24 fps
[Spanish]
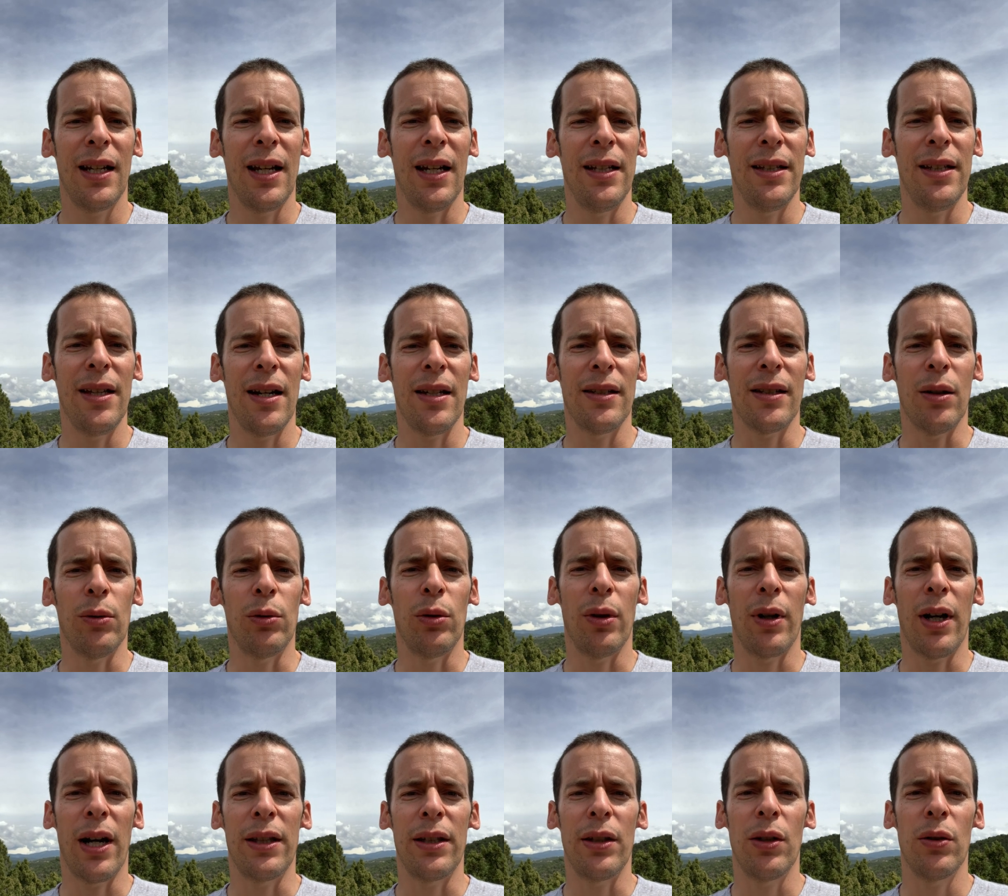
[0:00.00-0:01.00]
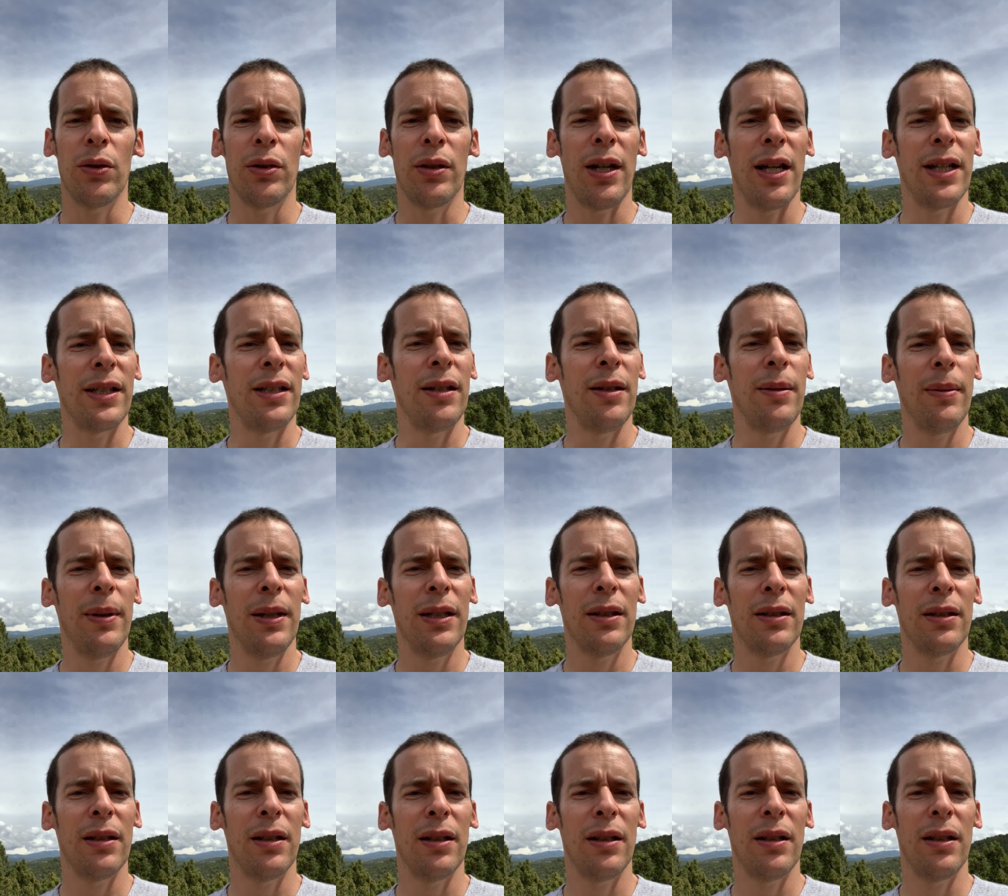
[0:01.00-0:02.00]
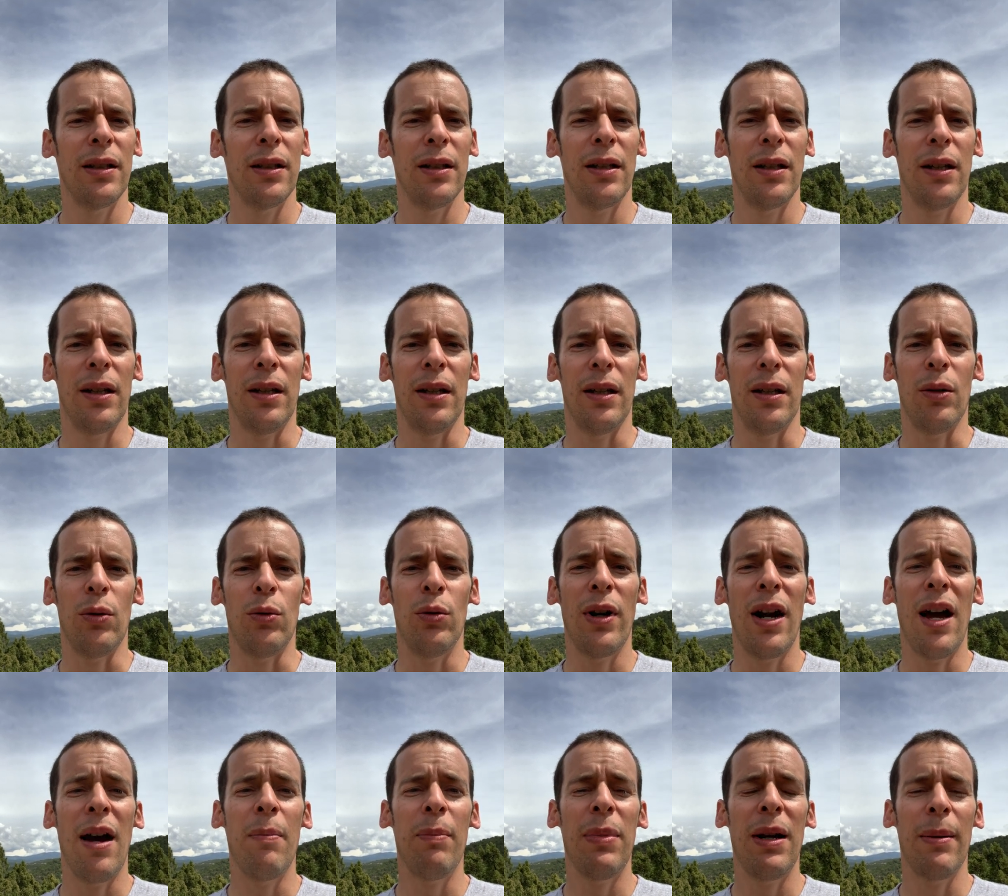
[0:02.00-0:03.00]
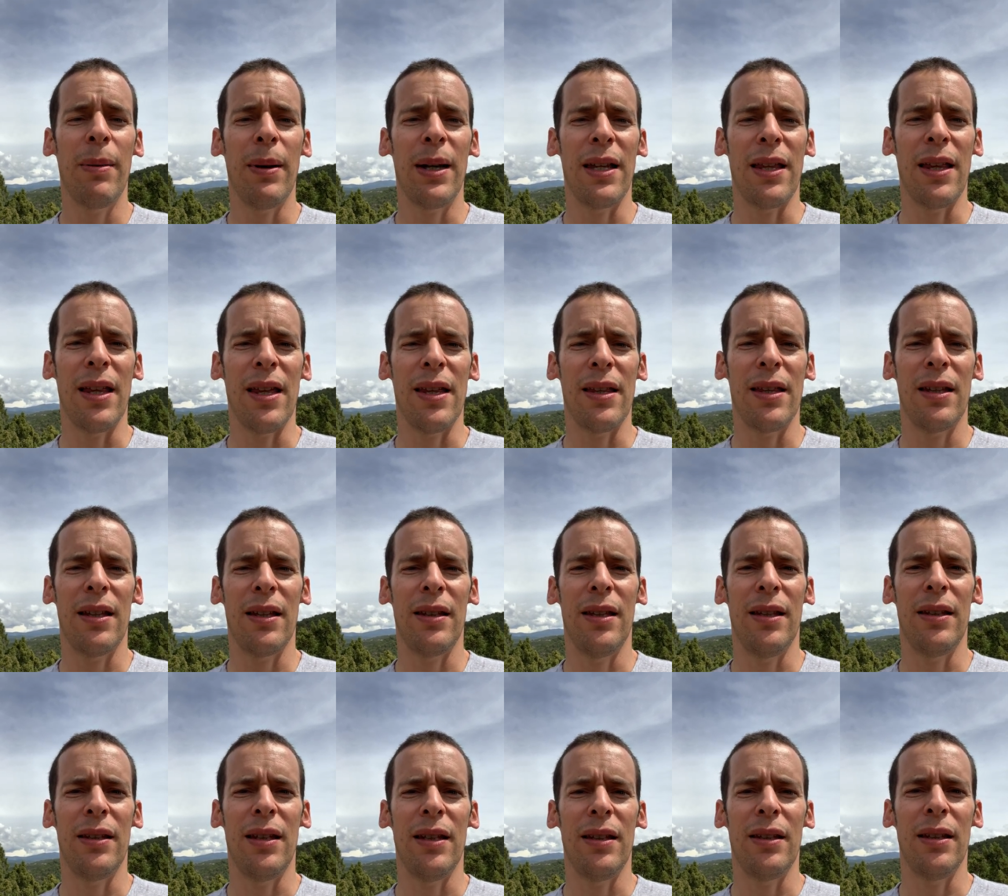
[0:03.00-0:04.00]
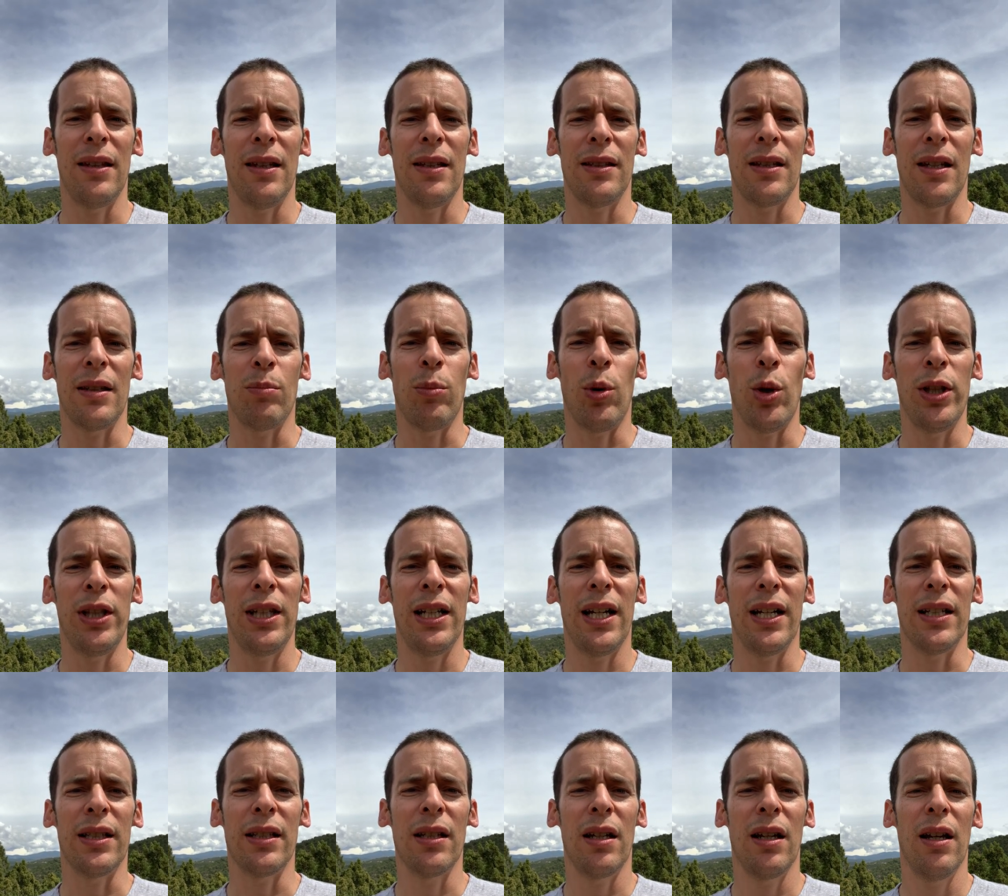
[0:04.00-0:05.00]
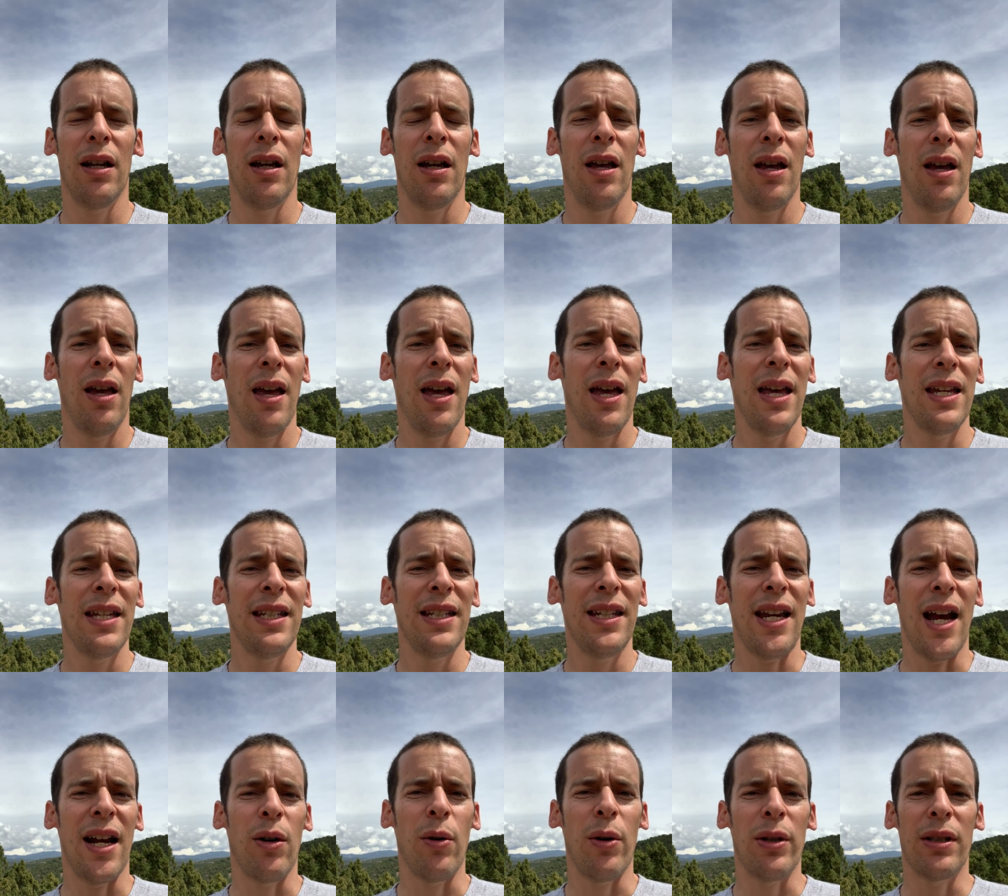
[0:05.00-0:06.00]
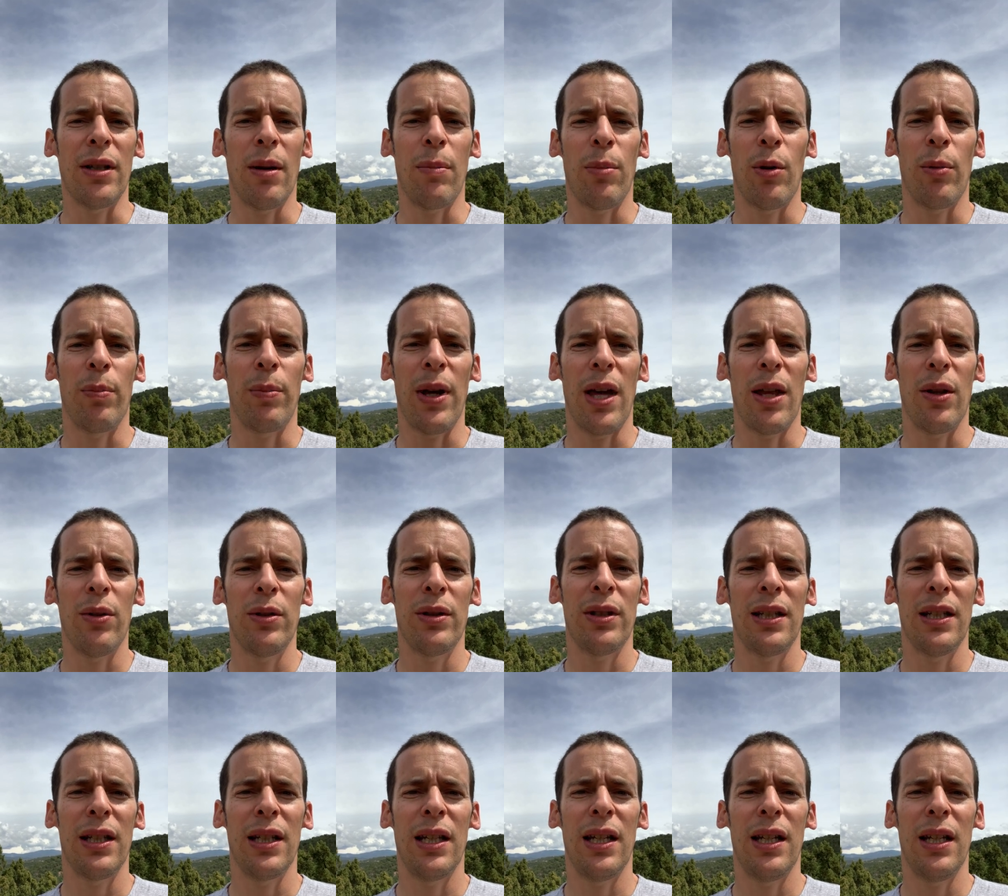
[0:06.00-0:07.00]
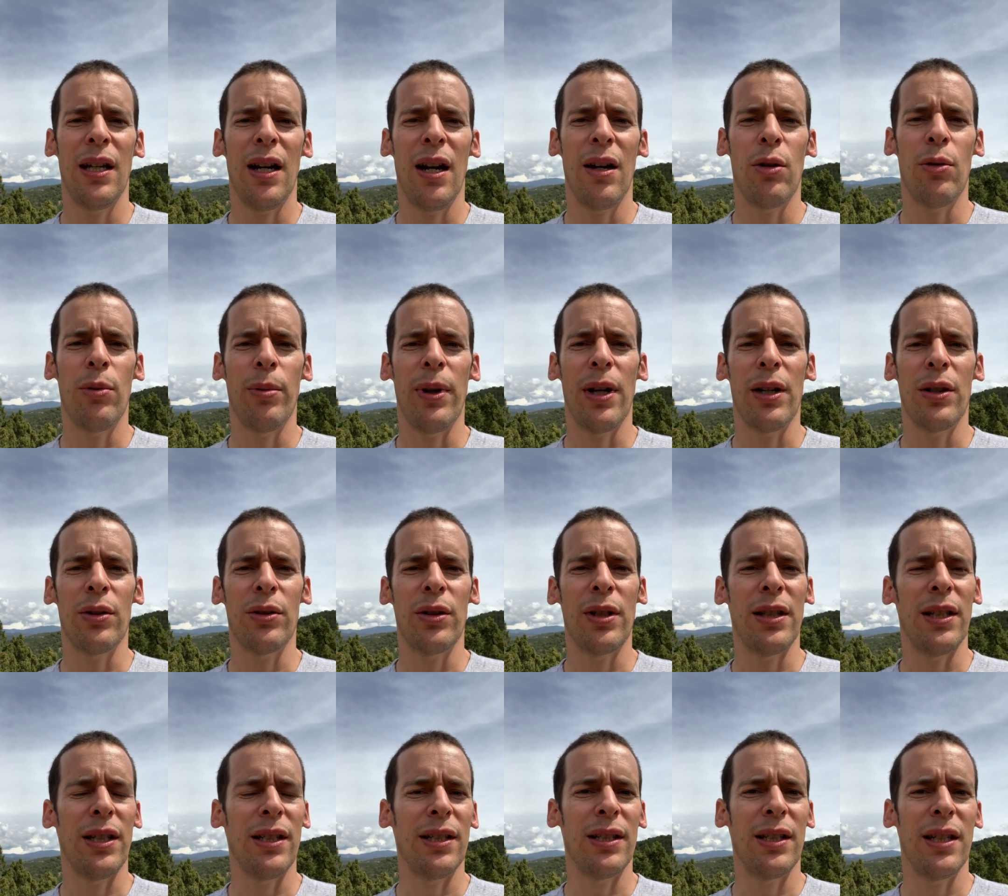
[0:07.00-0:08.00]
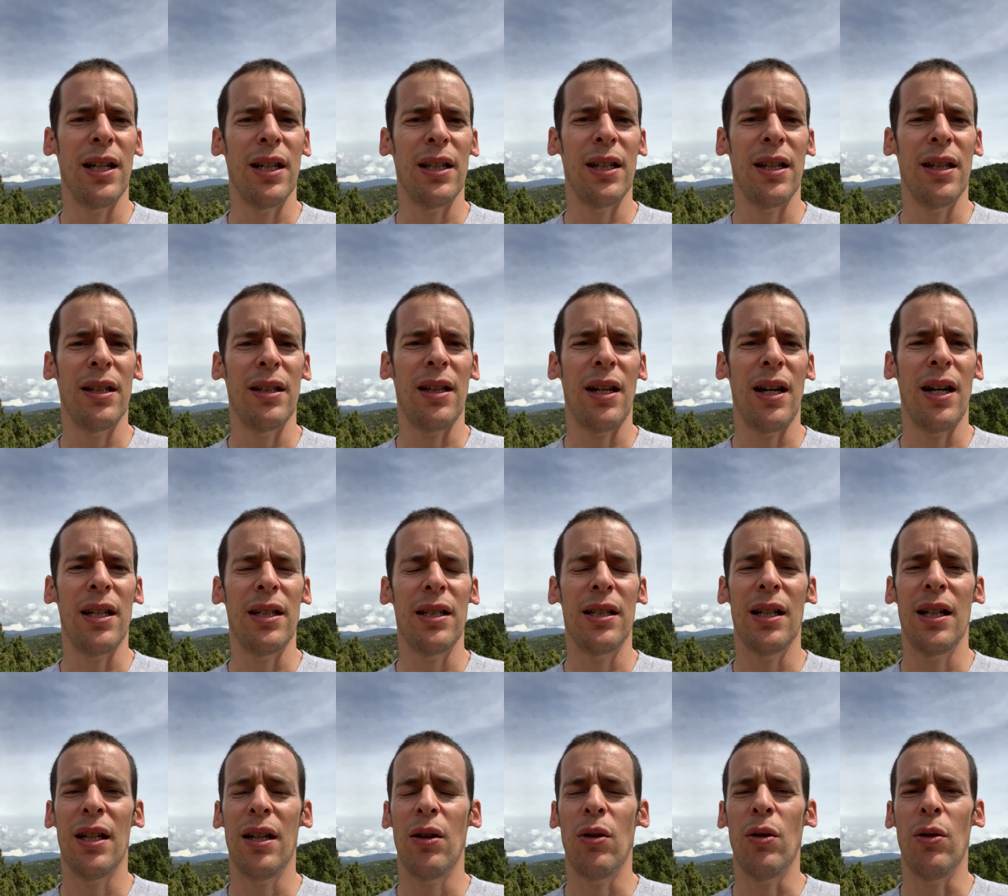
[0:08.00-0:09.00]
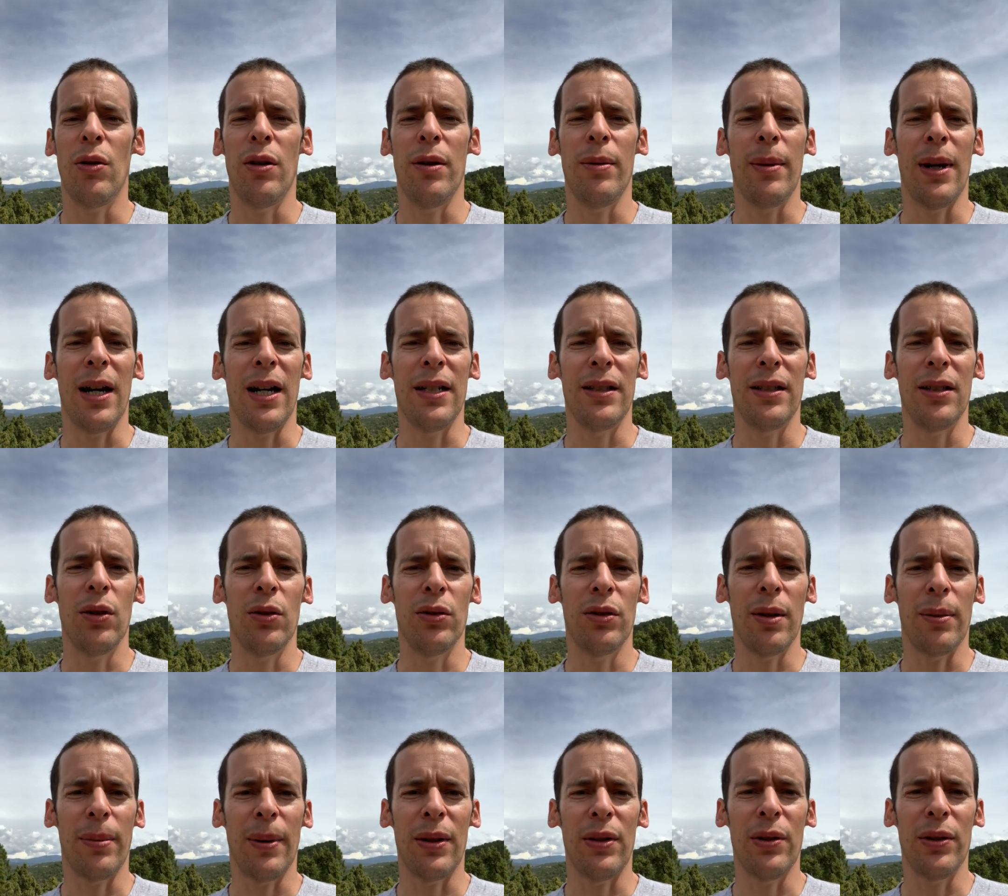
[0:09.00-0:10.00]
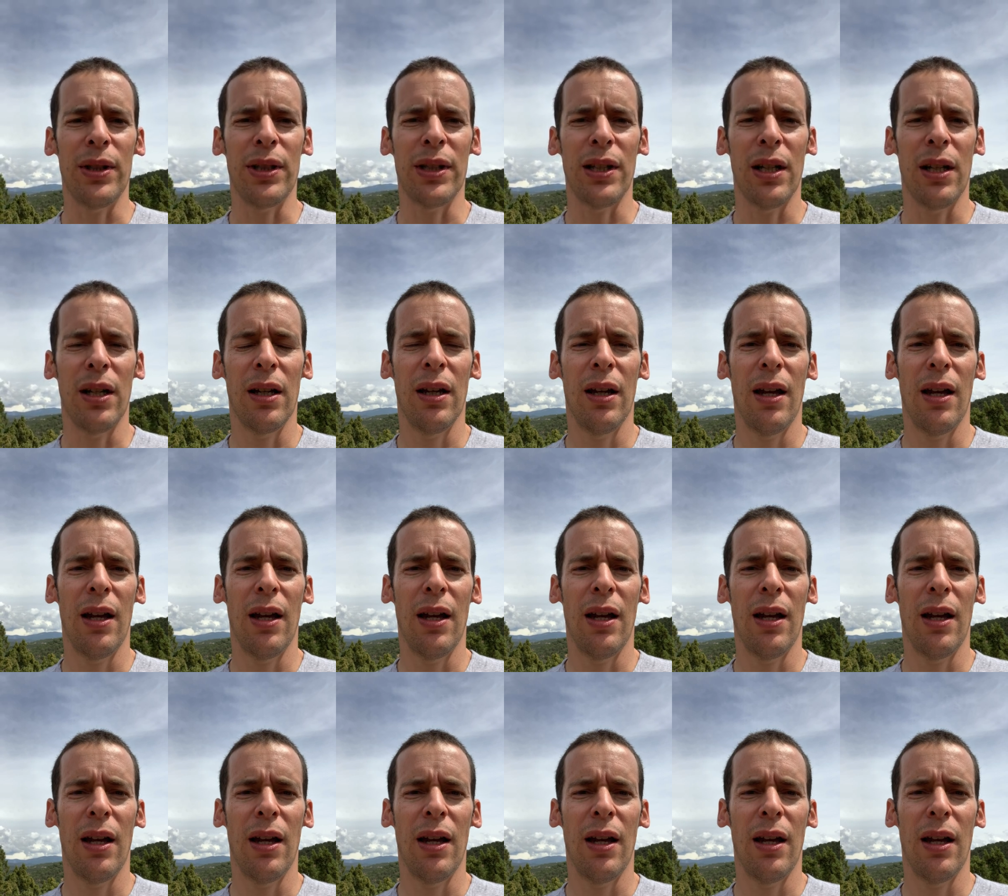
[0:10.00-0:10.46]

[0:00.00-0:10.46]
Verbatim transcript: que líderes autocráticos exhiben eh, una amplia variedad de tendencias políticas. Ya no es apropiado distinguir a gobiernos entre izquierda, derecha o liberales y conservadores.